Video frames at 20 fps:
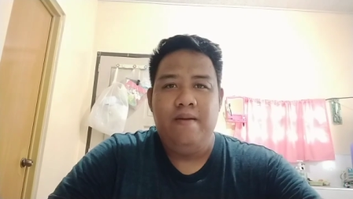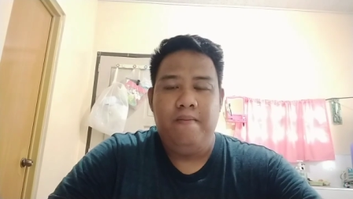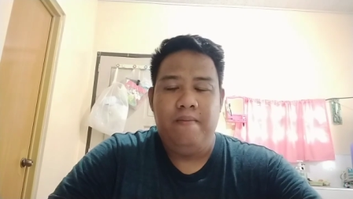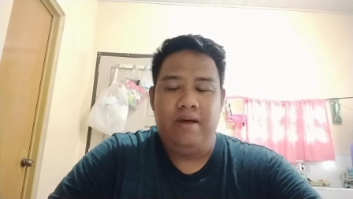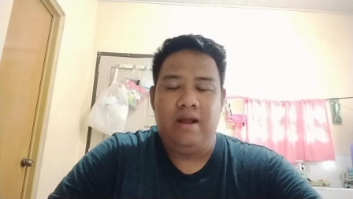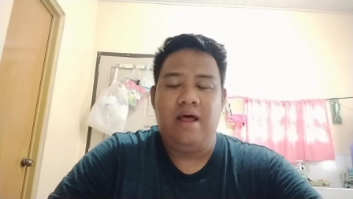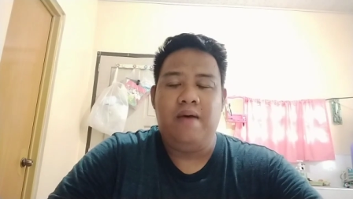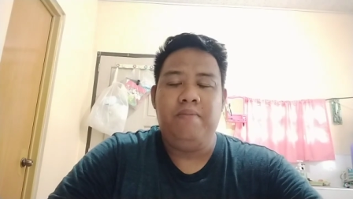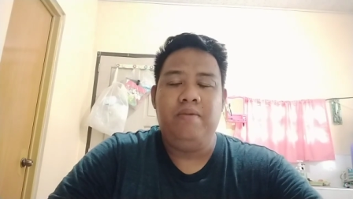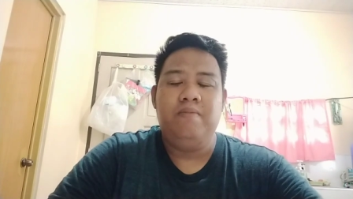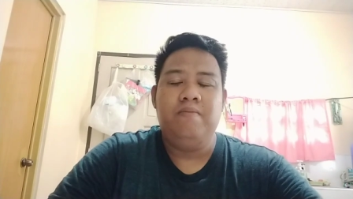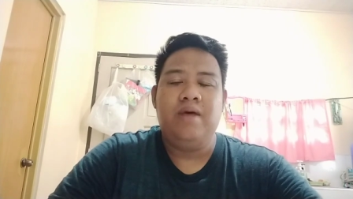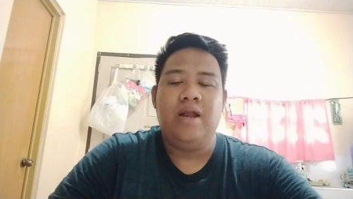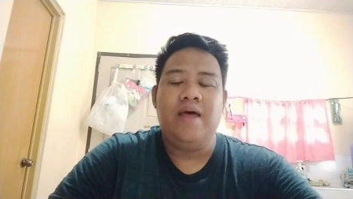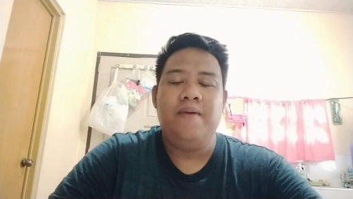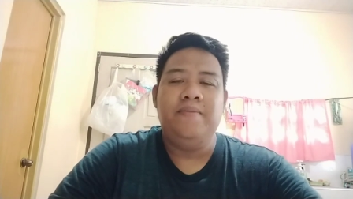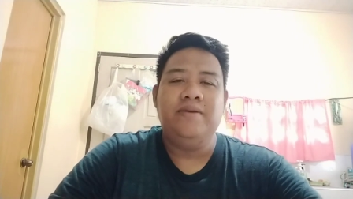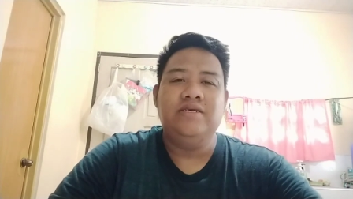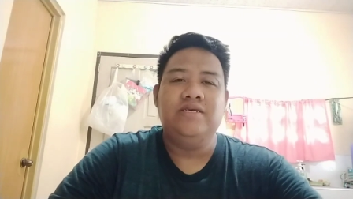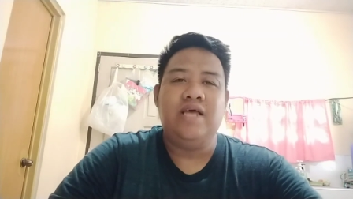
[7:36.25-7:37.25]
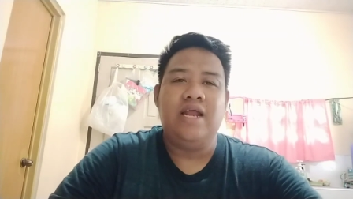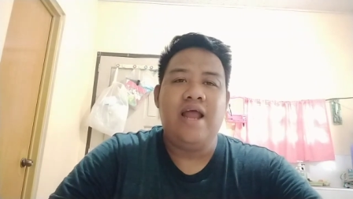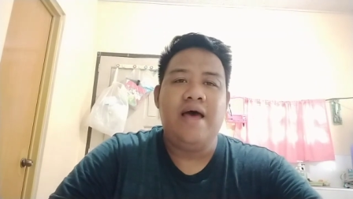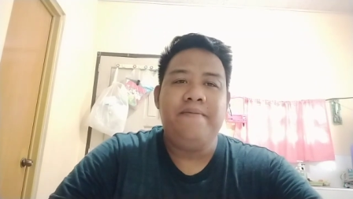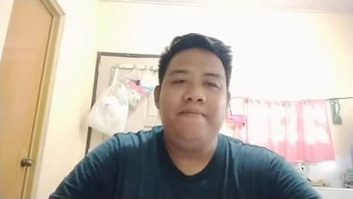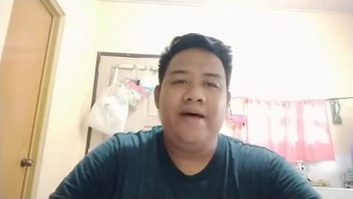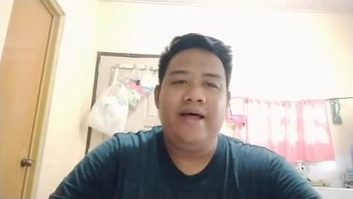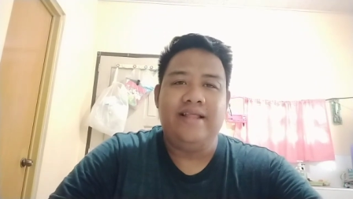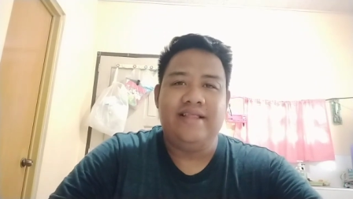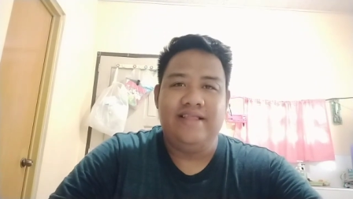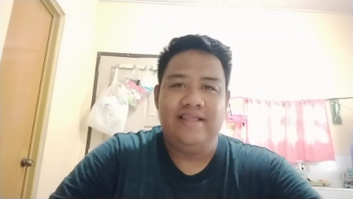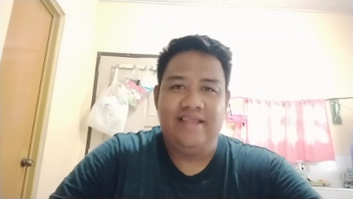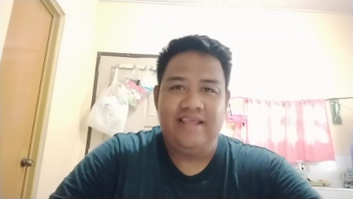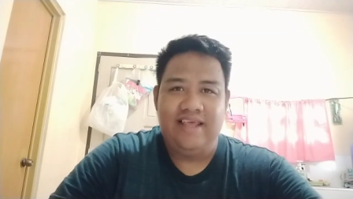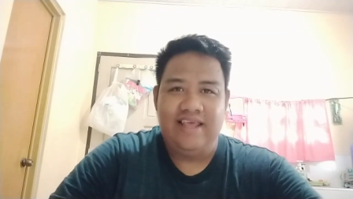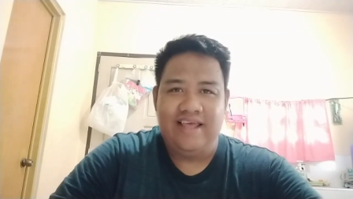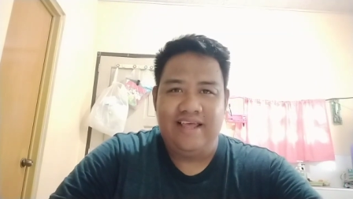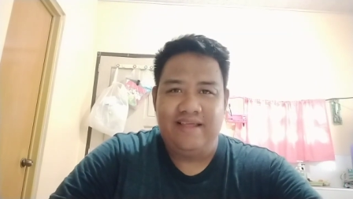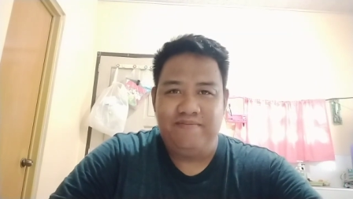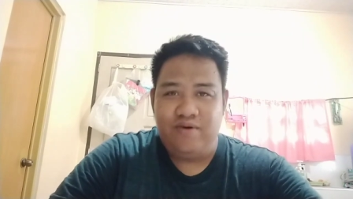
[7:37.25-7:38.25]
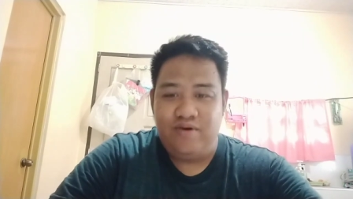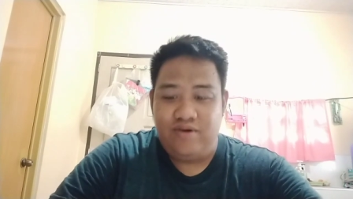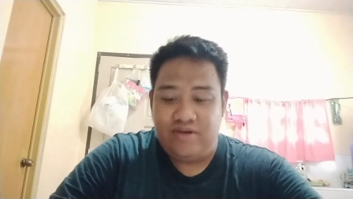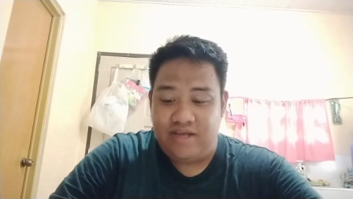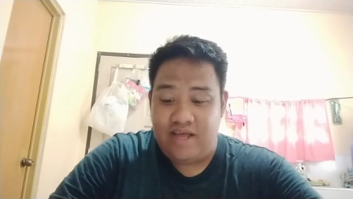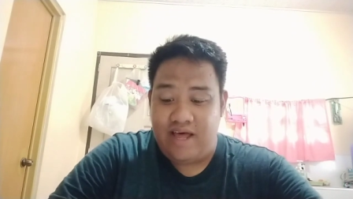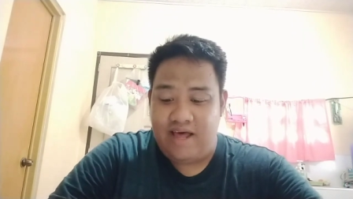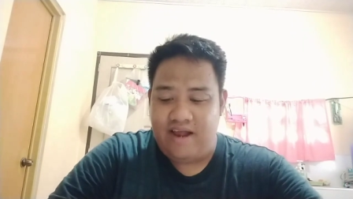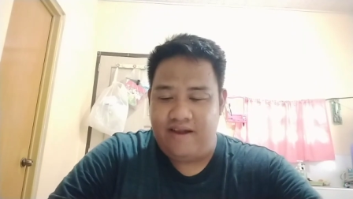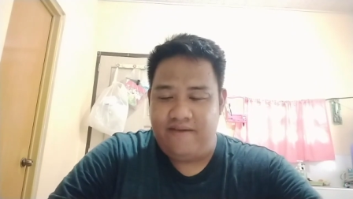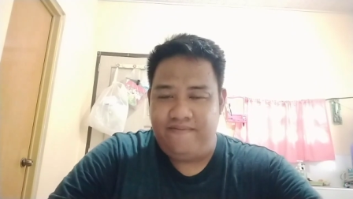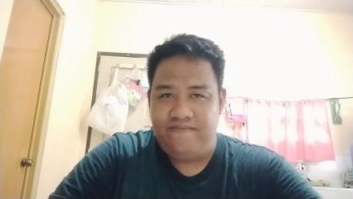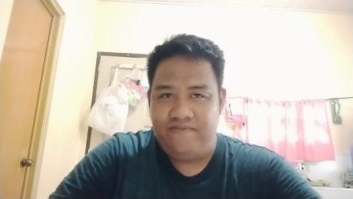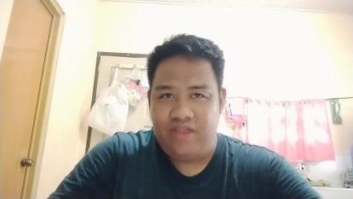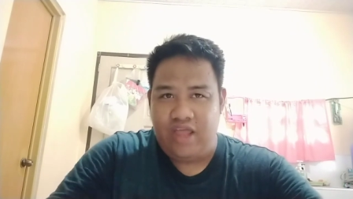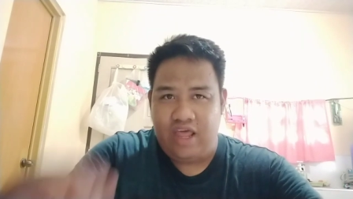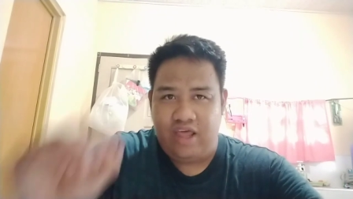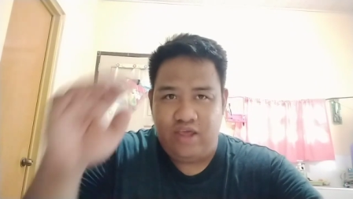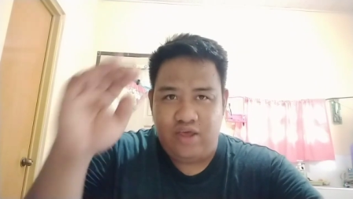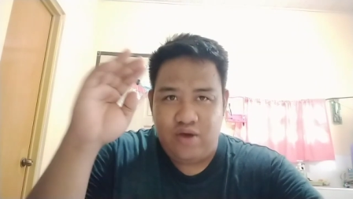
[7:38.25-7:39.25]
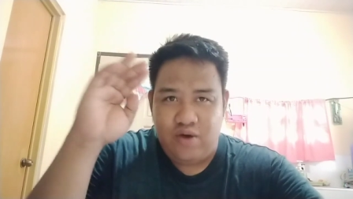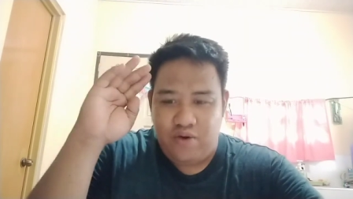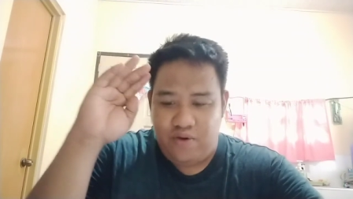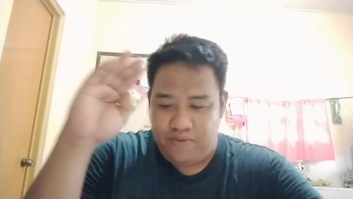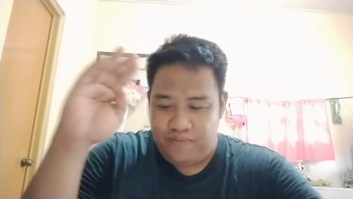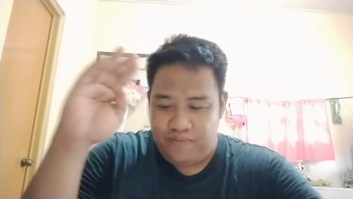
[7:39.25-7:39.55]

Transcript: Maraming maraming salamat. Yan po, sir. Thank you.